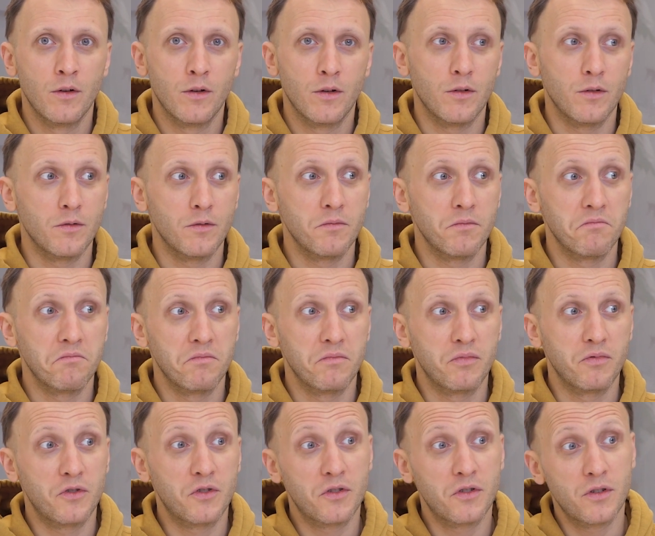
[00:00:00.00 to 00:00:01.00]
э,
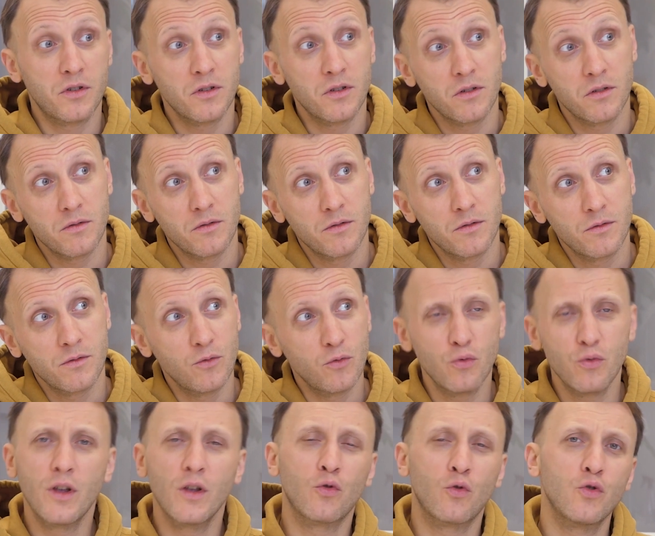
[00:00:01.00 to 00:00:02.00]
с,
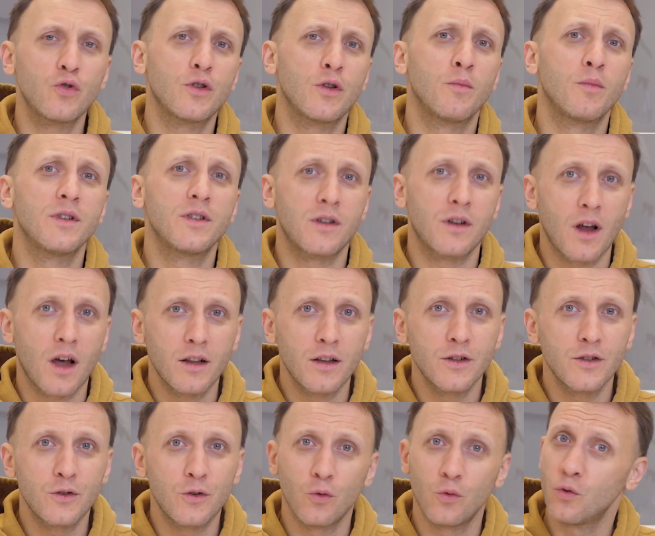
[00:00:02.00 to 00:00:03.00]
ну не то чтобы с
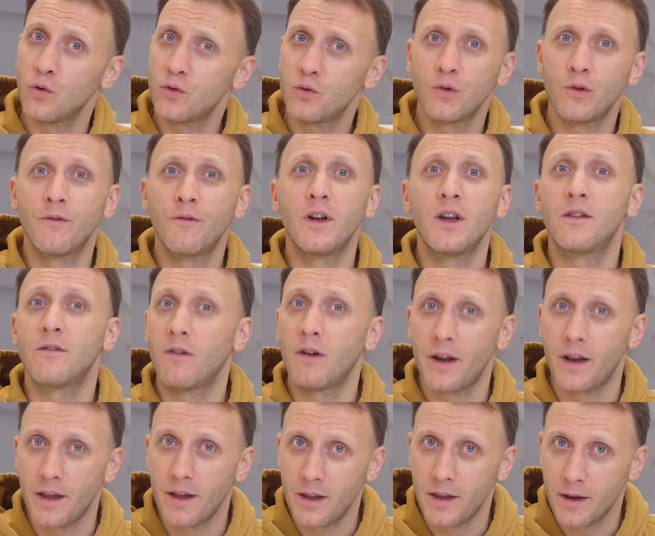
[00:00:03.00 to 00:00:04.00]
радостью, но с
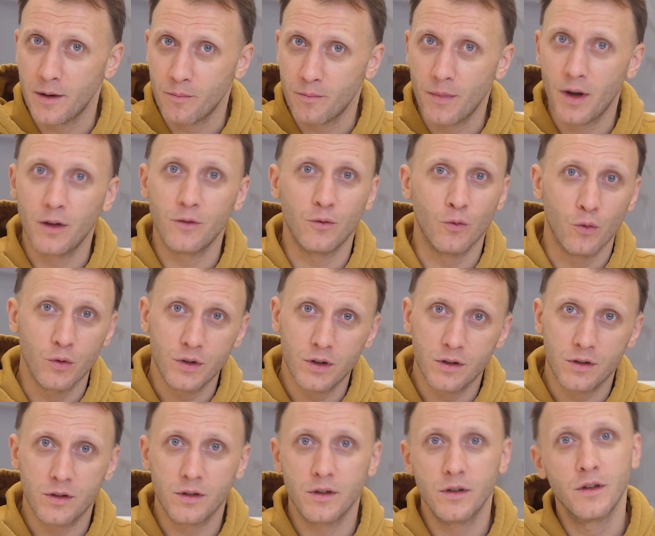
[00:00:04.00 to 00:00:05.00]
удовлетворением
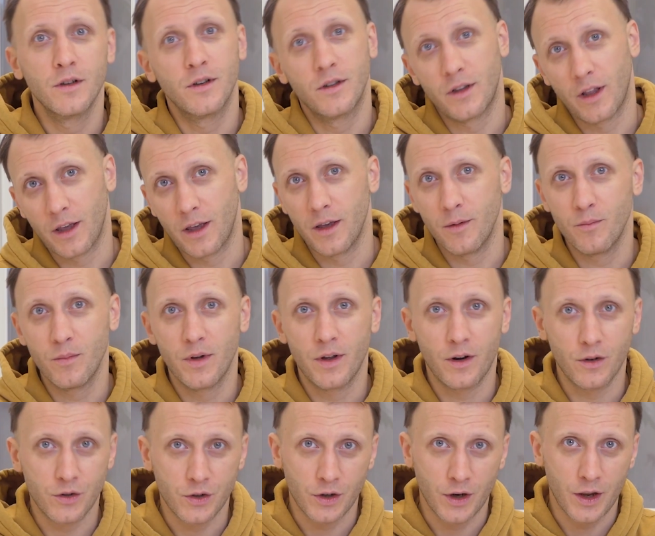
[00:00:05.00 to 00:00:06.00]
относятся к таким
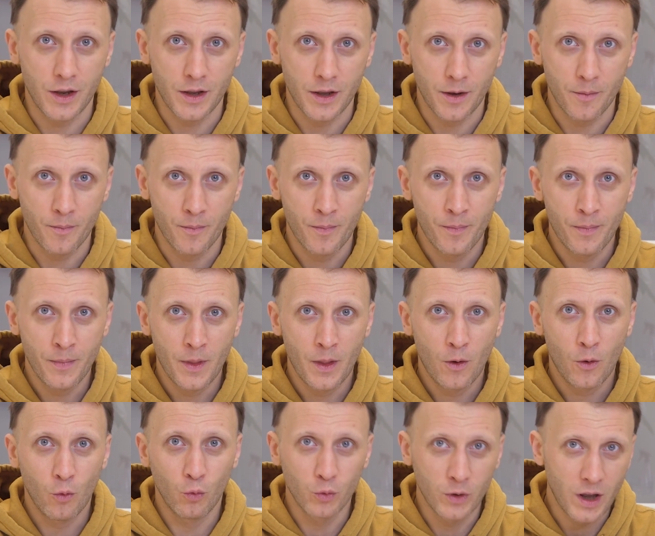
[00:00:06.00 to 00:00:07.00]
решениям.
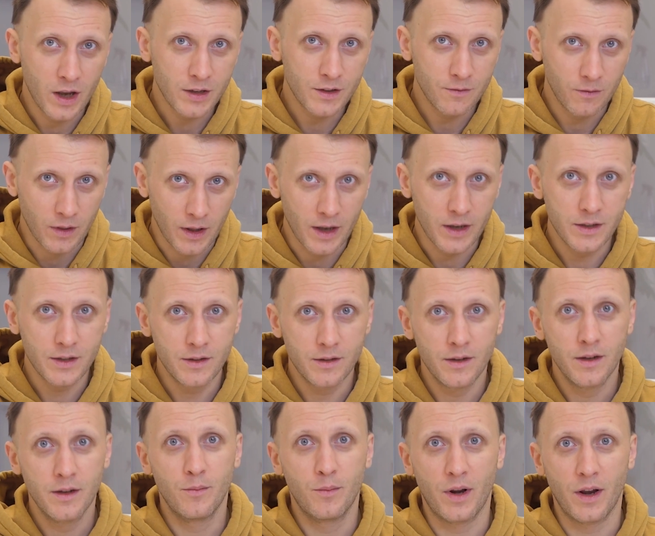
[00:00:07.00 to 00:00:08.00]
У нас
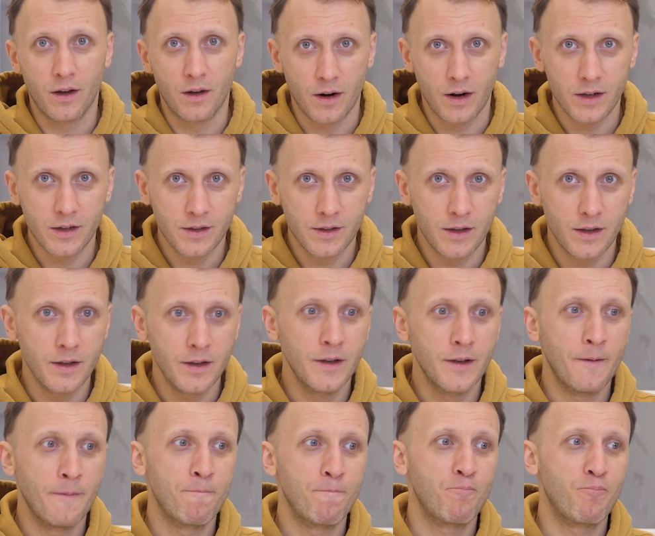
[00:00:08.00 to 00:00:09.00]
власть прекрасно
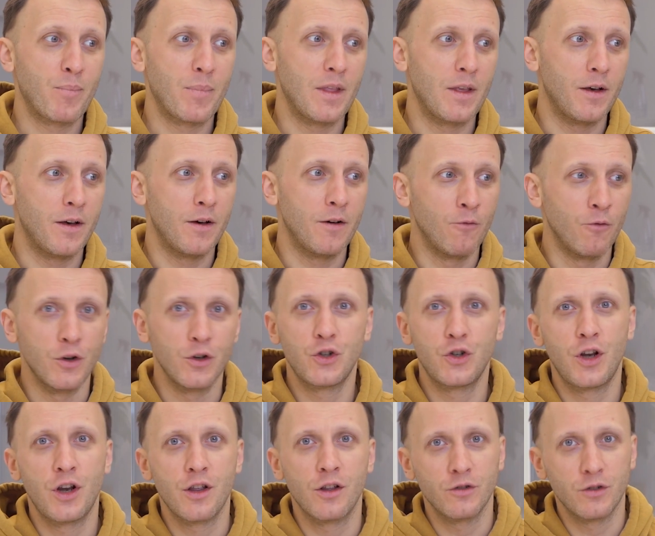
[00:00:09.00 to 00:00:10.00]
э,
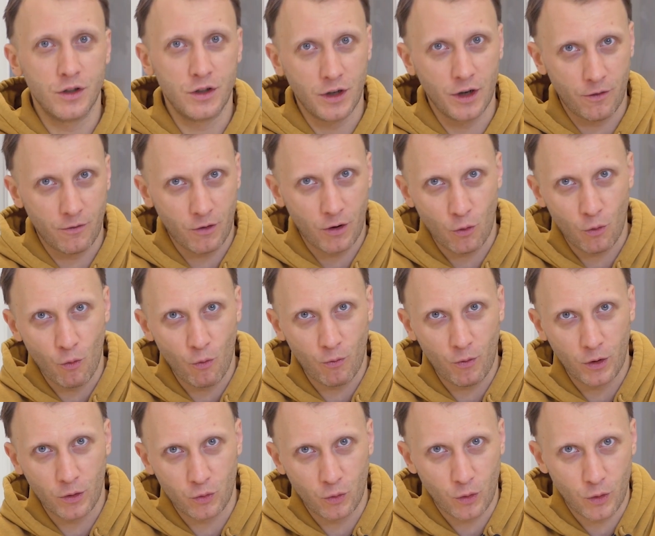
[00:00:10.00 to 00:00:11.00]
вычленила тех врагов,
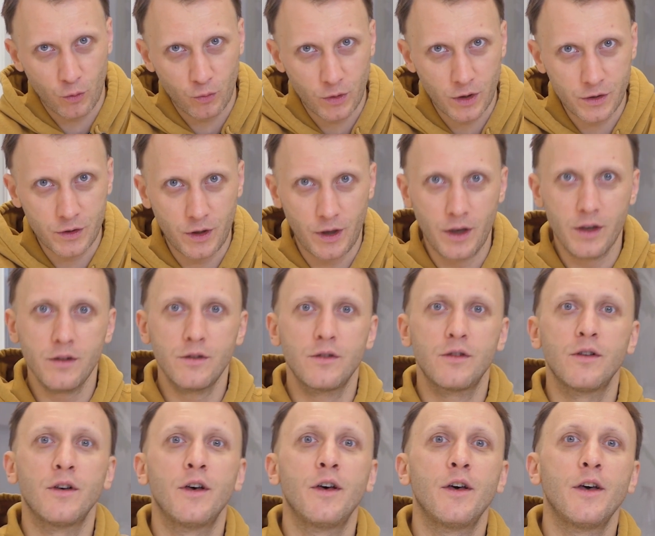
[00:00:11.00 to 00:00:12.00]
которые у нас
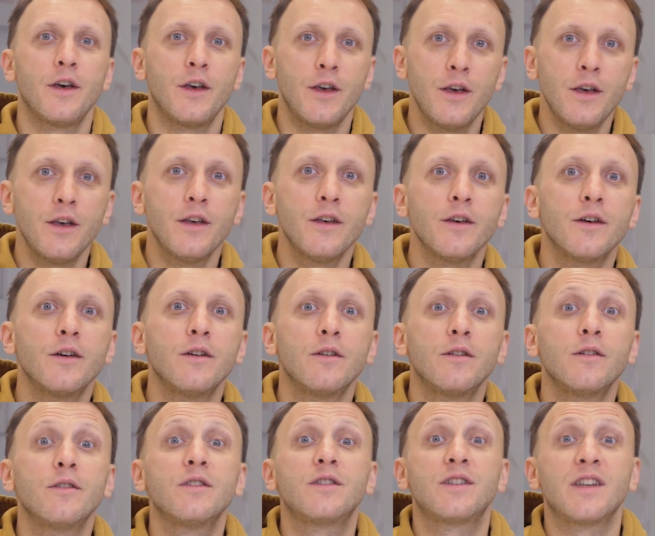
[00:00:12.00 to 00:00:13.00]
есть,
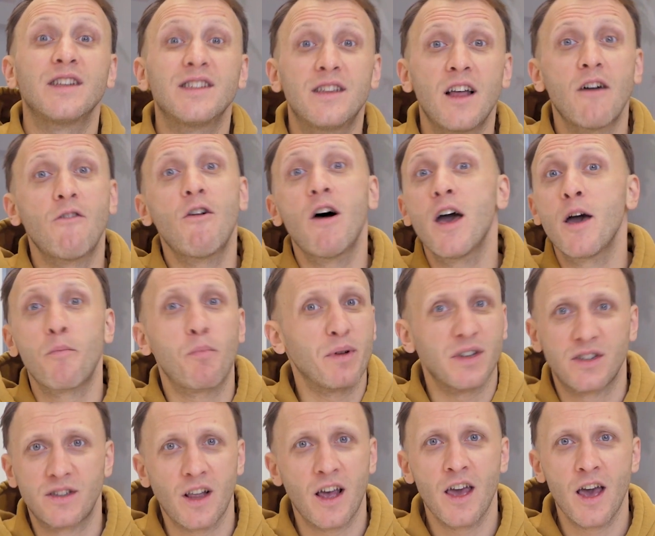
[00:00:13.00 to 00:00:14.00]
и создавая
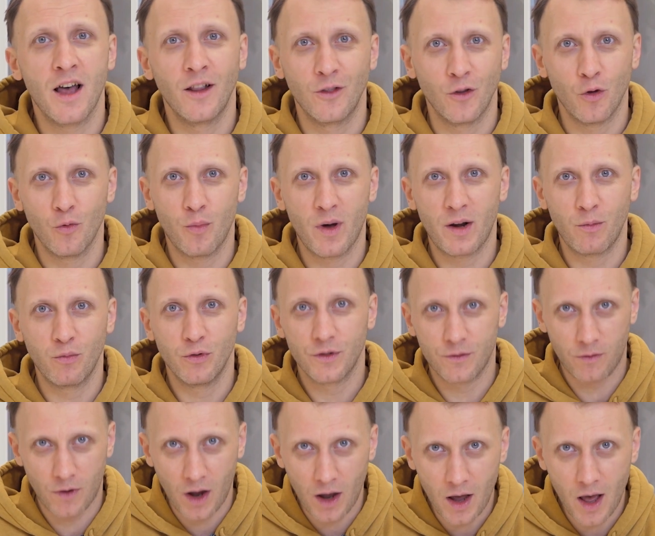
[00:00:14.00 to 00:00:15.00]
постоянную борьбу
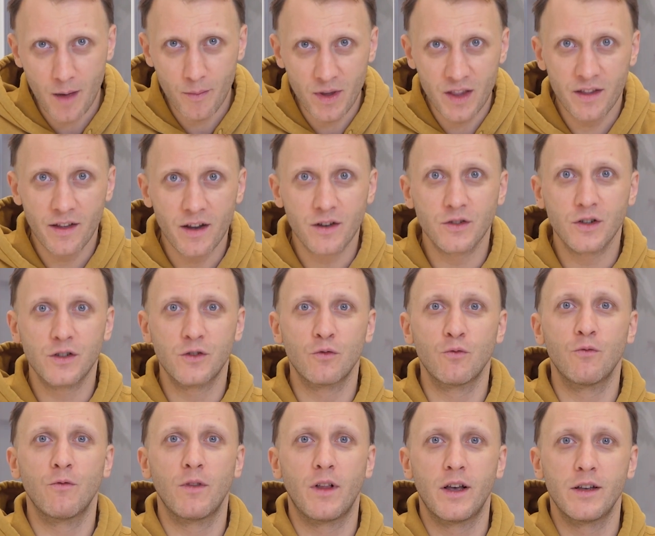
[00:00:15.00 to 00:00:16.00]
с врагами,
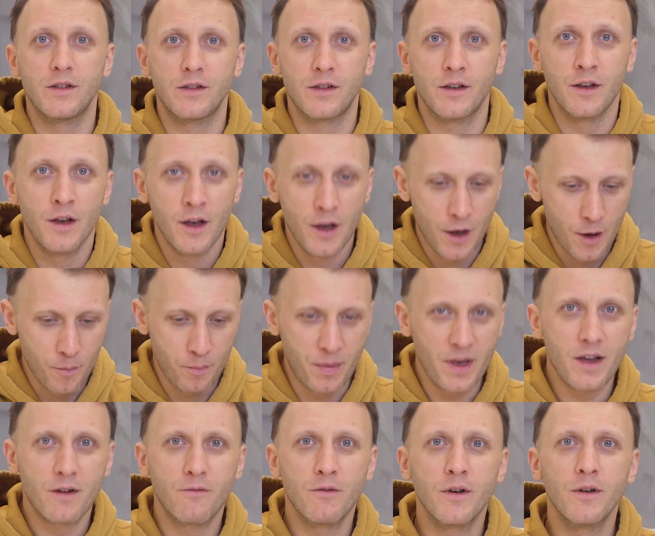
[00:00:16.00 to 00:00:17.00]
держится у власти.
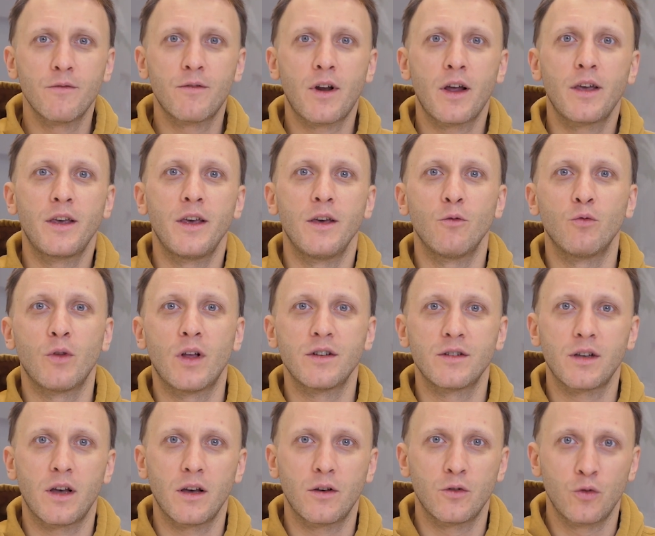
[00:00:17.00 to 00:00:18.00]
Первые враги у
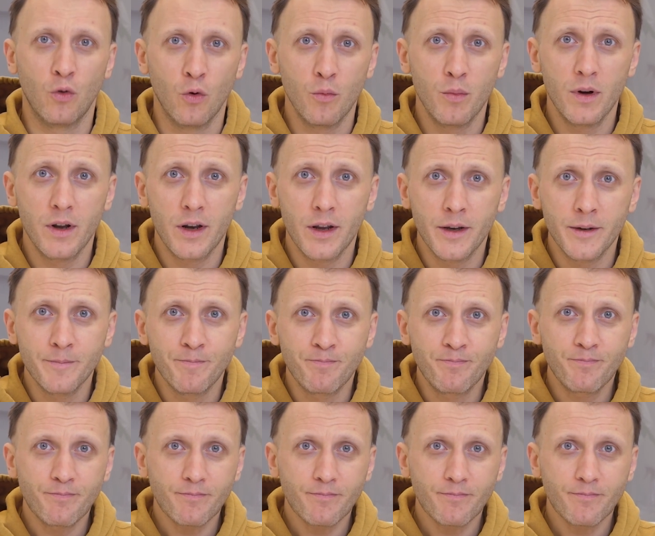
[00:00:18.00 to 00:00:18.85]
нас кто были?